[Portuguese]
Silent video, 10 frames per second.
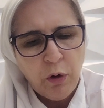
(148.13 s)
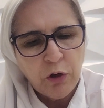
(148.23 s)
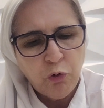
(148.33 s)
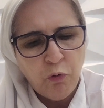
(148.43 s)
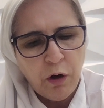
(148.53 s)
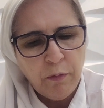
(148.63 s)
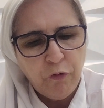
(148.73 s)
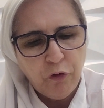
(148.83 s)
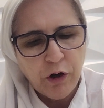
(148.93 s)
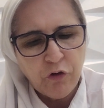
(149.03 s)
Quando um
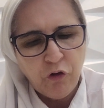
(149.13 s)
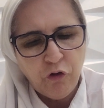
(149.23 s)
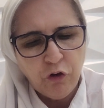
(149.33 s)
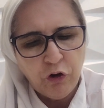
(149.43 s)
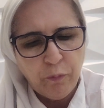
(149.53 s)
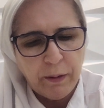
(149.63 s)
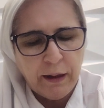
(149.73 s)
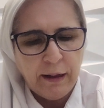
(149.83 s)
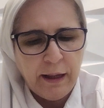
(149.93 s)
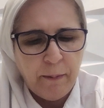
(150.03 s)
homem for atingido
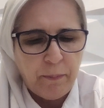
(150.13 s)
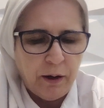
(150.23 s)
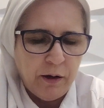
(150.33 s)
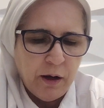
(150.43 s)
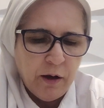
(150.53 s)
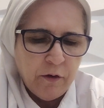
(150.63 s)
pela lepra,